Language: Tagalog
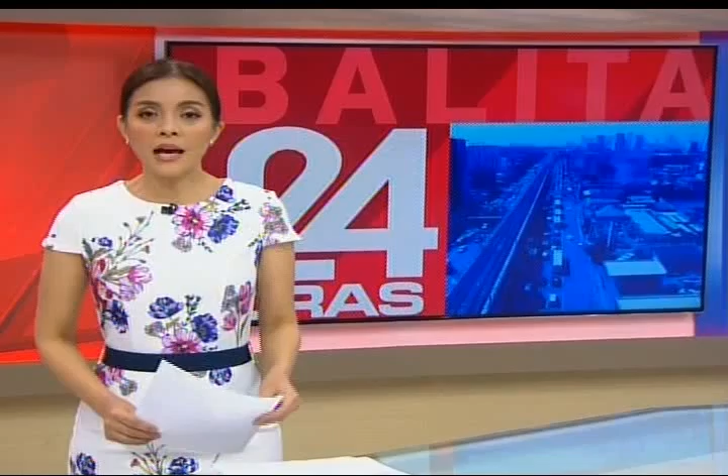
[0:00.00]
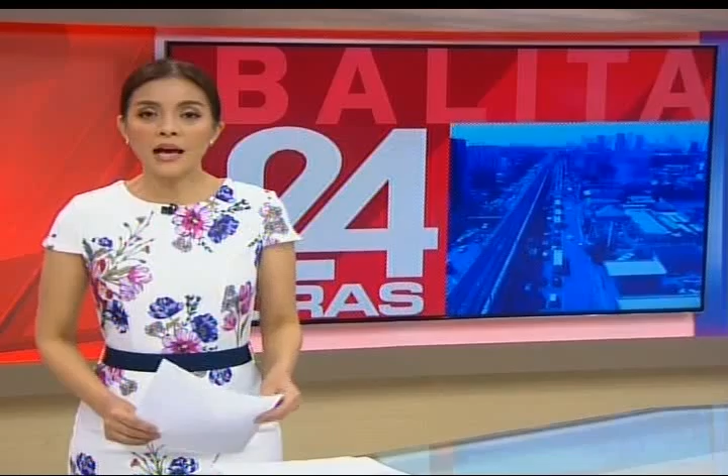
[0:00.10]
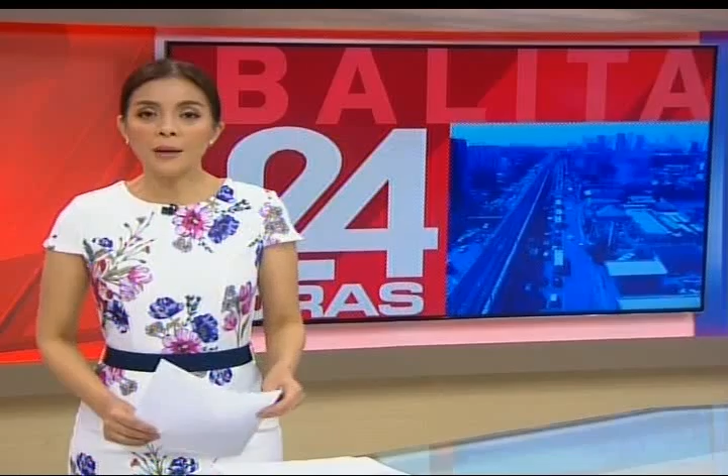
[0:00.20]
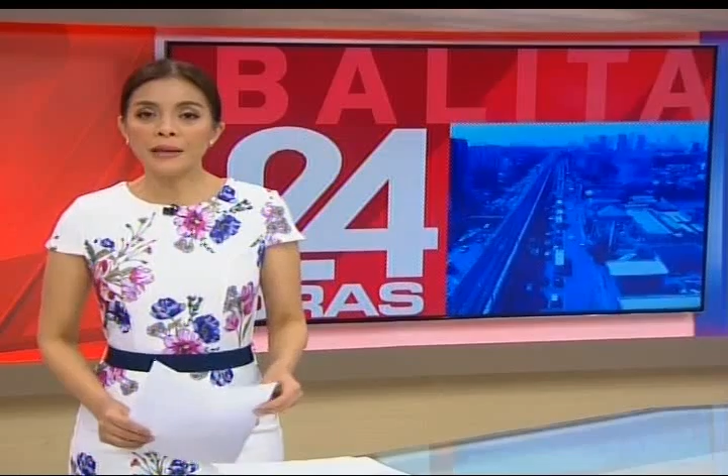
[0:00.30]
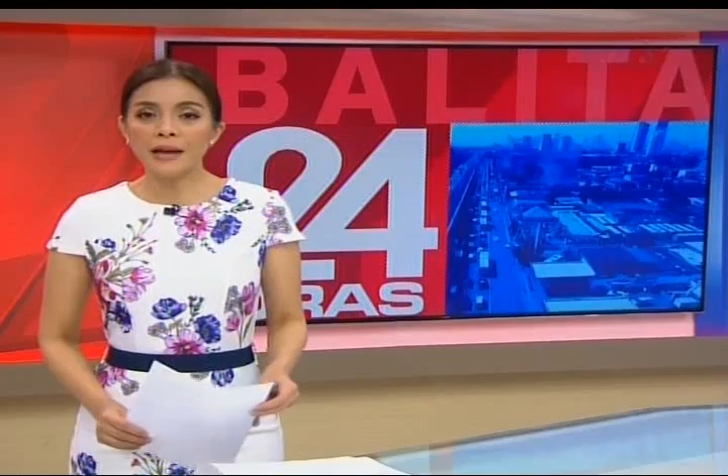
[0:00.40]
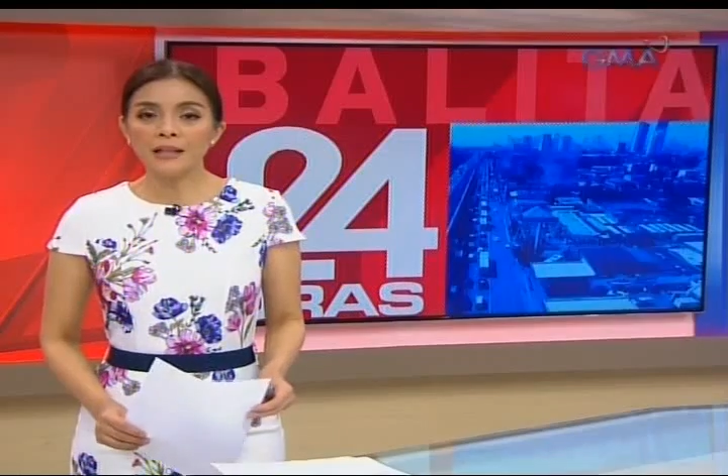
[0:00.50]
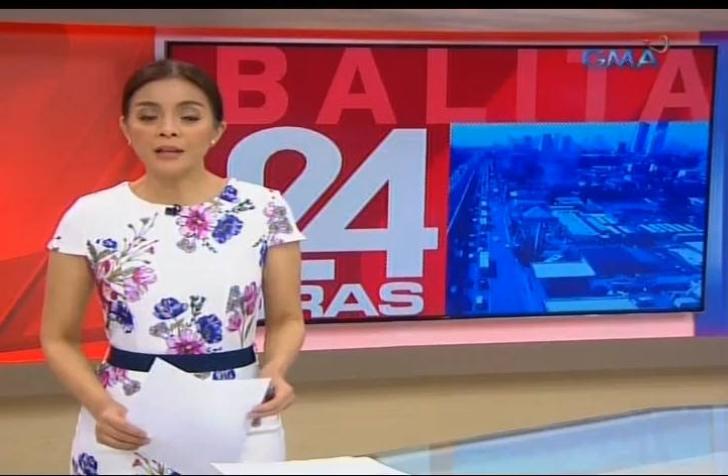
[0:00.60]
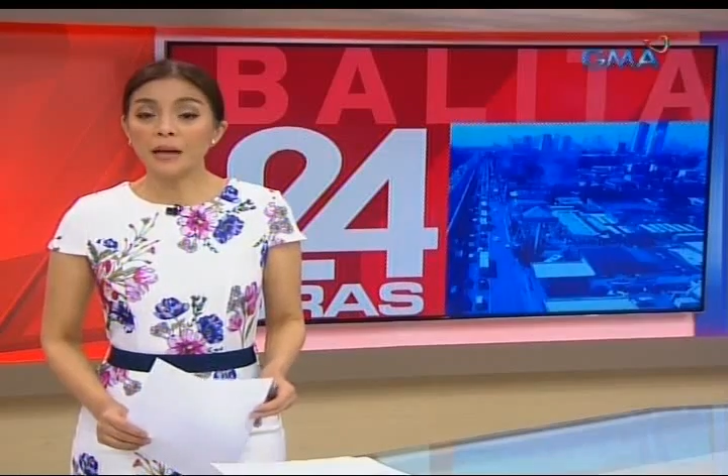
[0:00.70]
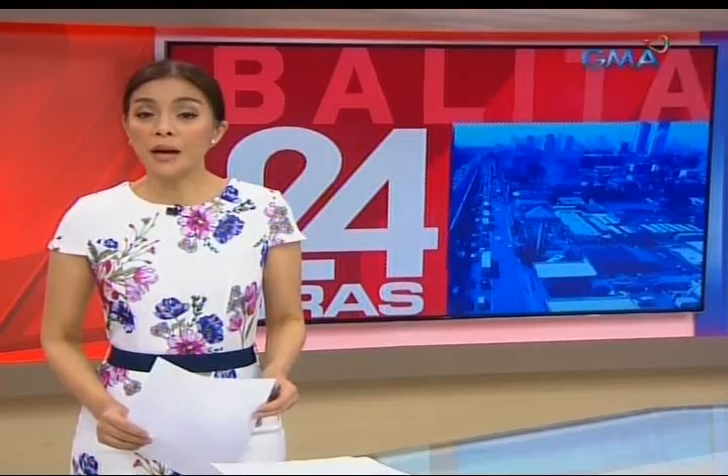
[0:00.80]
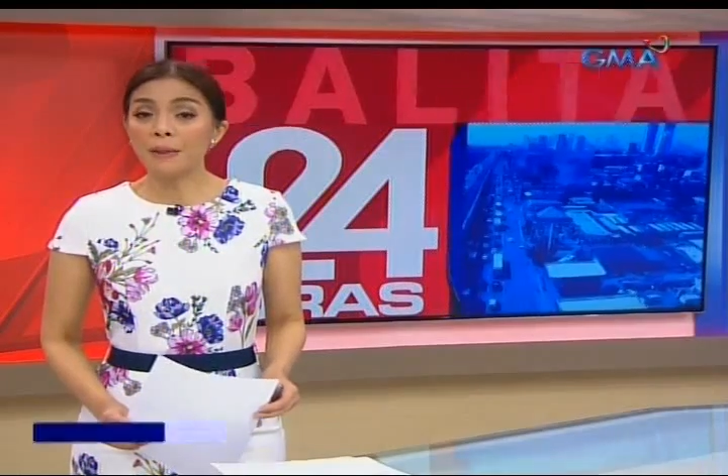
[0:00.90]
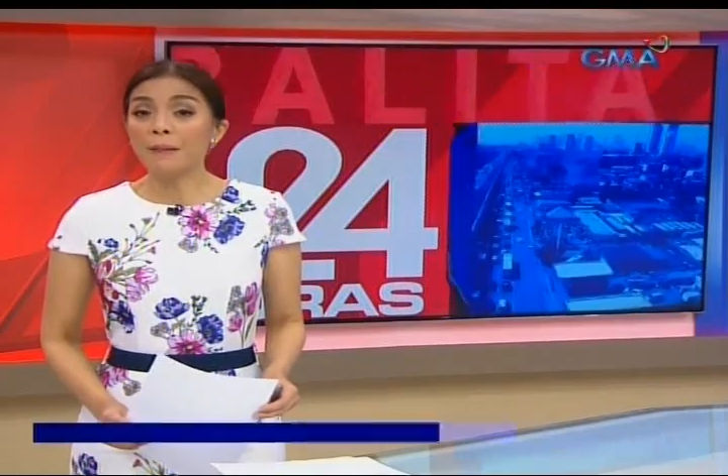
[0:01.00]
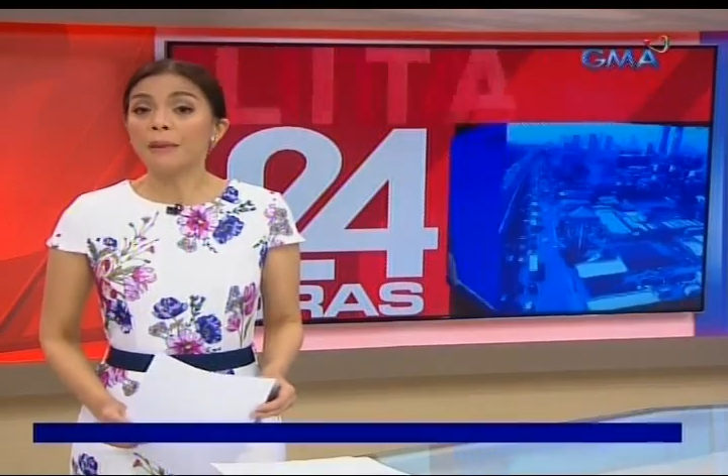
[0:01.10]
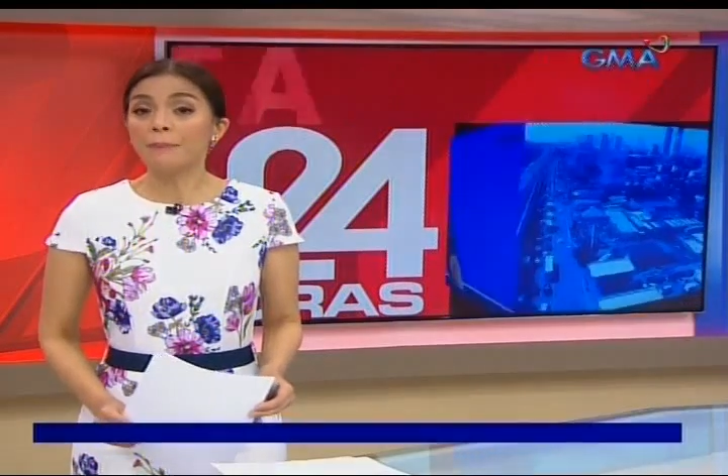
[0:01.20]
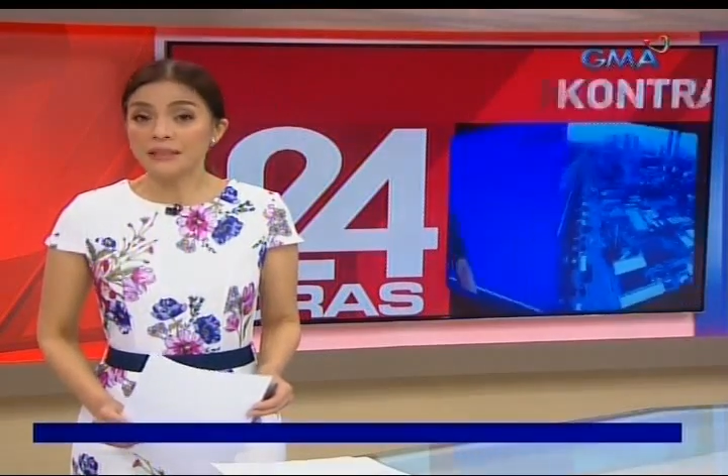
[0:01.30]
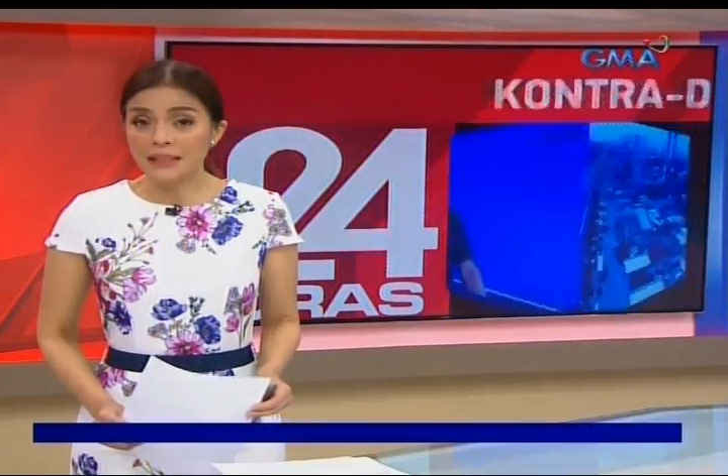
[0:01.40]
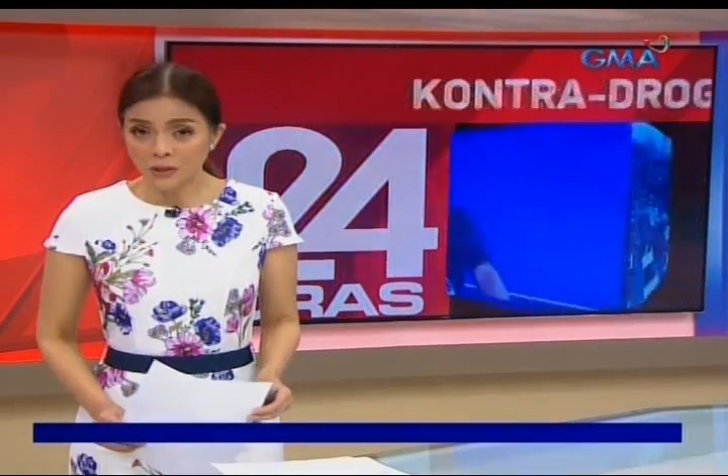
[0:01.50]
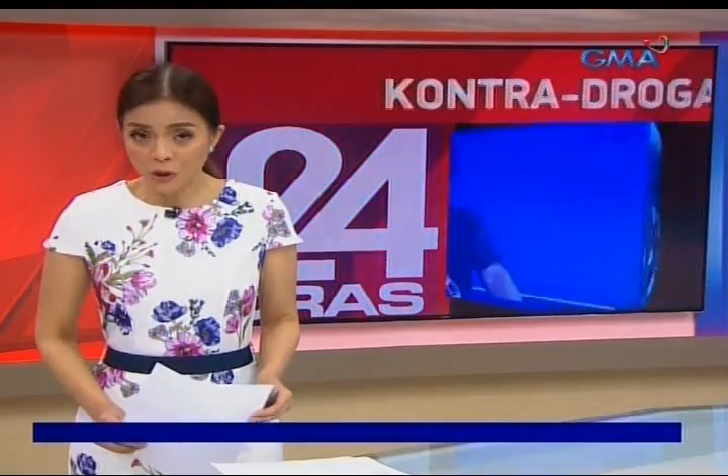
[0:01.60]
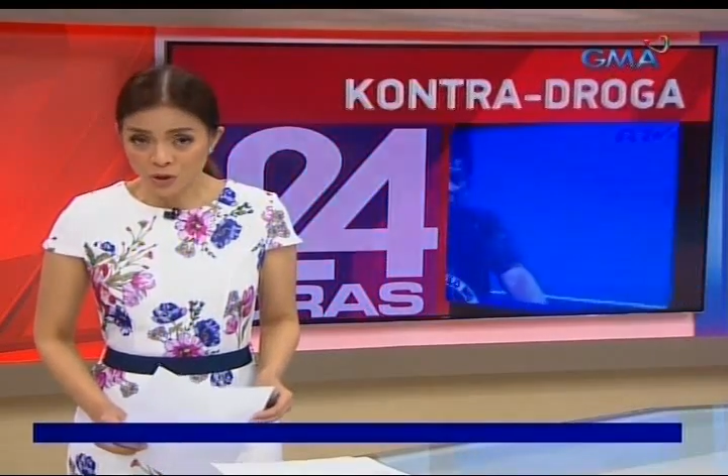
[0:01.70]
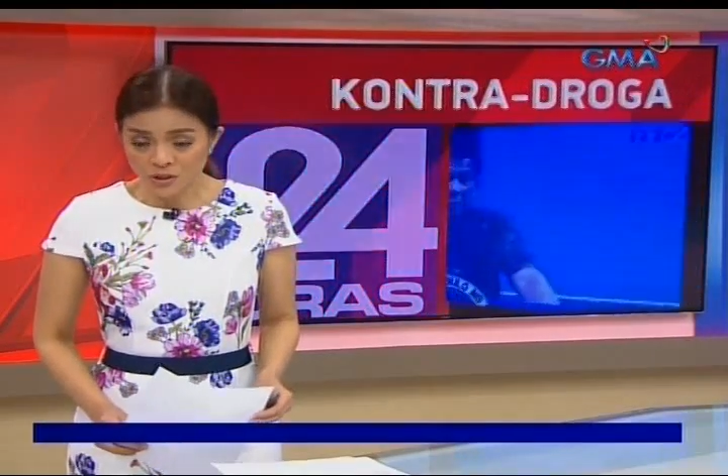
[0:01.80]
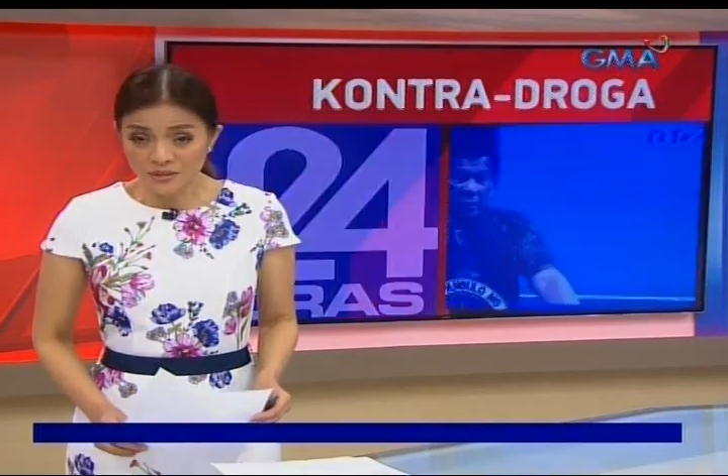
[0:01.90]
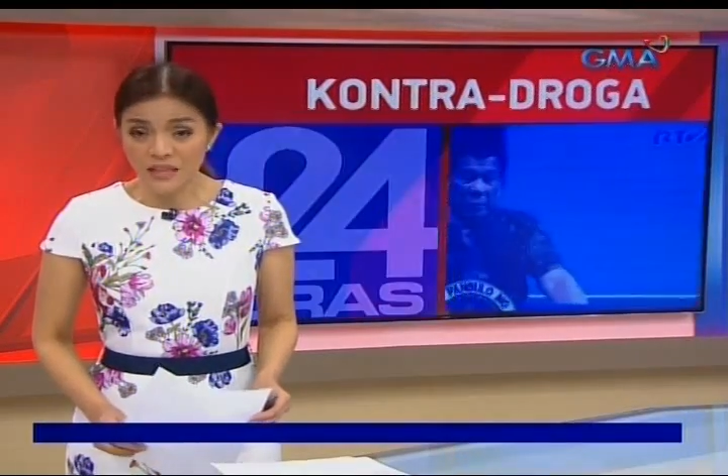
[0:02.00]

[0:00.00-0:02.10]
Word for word: kabila ng mga pambabatikos,